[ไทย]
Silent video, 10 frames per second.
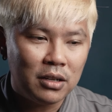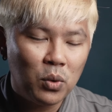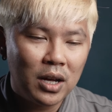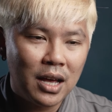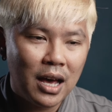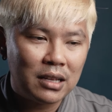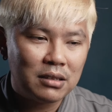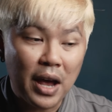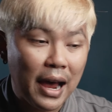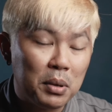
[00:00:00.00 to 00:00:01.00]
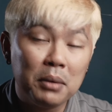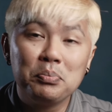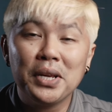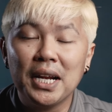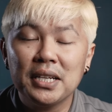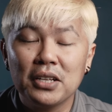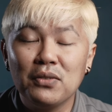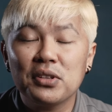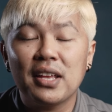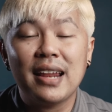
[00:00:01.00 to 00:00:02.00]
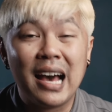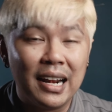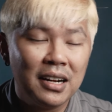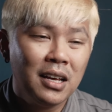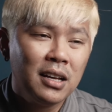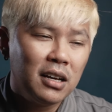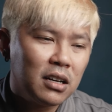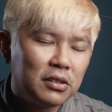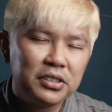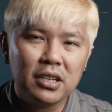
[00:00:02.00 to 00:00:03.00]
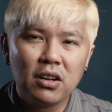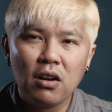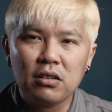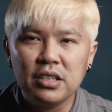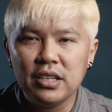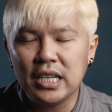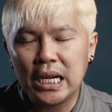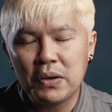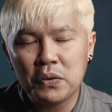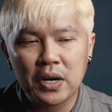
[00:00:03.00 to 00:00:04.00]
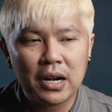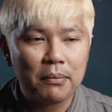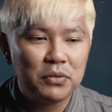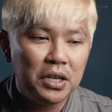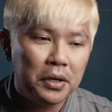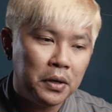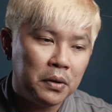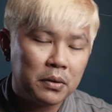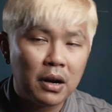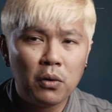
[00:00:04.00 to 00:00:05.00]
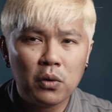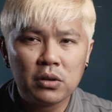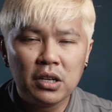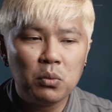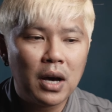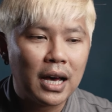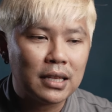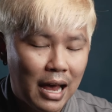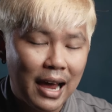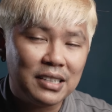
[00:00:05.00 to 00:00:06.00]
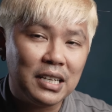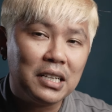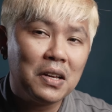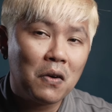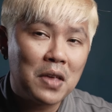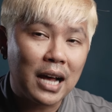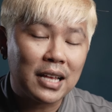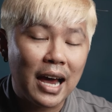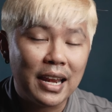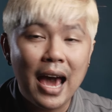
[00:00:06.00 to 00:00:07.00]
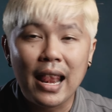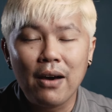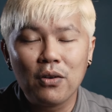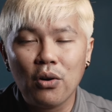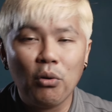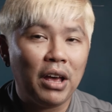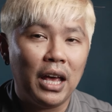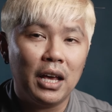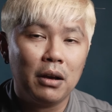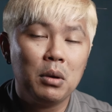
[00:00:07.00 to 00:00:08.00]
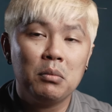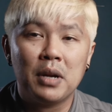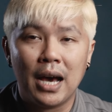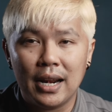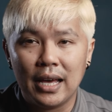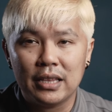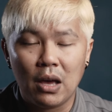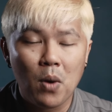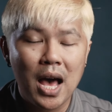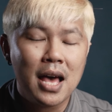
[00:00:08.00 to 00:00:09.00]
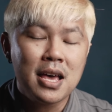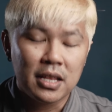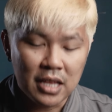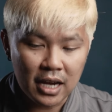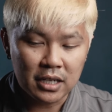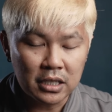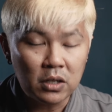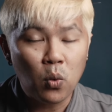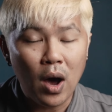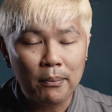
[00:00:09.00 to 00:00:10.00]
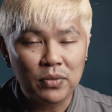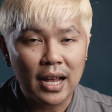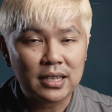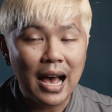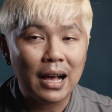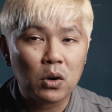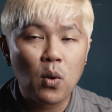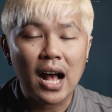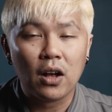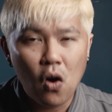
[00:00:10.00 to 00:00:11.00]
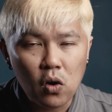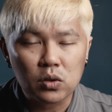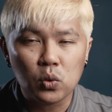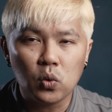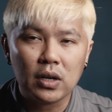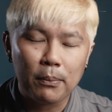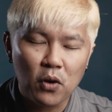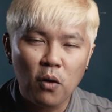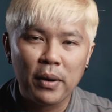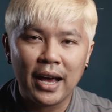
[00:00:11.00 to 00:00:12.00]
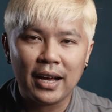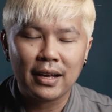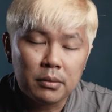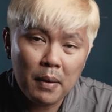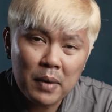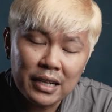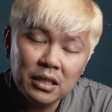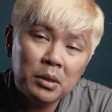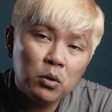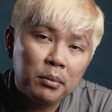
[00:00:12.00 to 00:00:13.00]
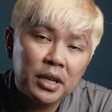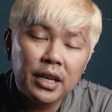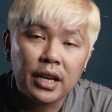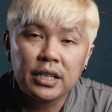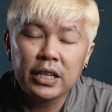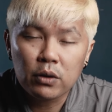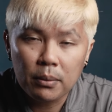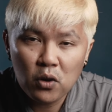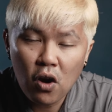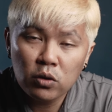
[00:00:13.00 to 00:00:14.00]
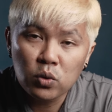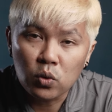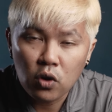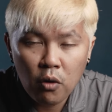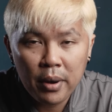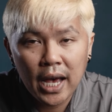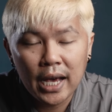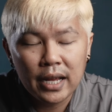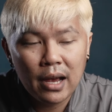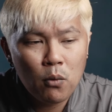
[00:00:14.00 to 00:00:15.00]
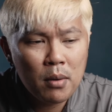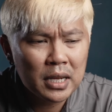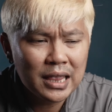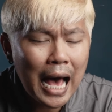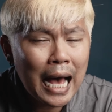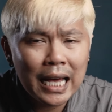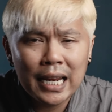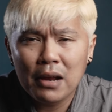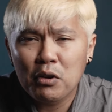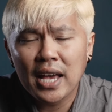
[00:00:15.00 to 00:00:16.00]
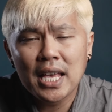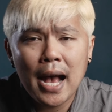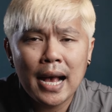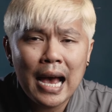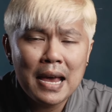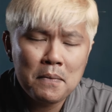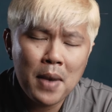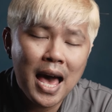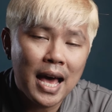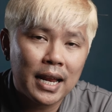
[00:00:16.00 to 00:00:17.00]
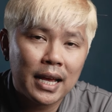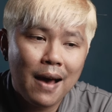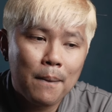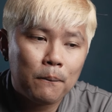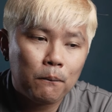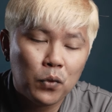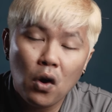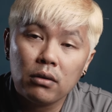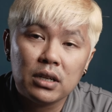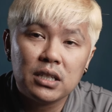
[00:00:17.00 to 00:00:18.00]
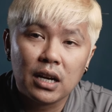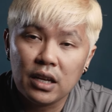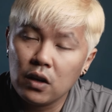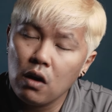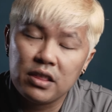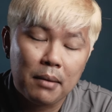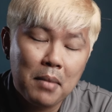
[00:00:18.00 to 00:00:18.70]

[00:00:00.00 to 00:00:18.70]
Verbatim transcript: หรือว่าถ้าถ่ายเพลินๆสนุกสนานก็ซื้อกล้องที่ในระดับที่เราคิดว่าถ่ายสิ่งที่เราอยากถ่ายได้แล้วก็โอเค ก็ไม่มีปัญหาอะไร แต่ว่าเนี่ยคือความแตกต่างระหว่างกล้องถูกกับกล้องแพง สำหรับใครที่มีความคิดเห็นเกี่ยวกับกล้องถูกกล้องแพงนะครับว่ามันต่างกันอะไรยังไงบ้างนะครับ นอกเหนือจากนี้ก็สา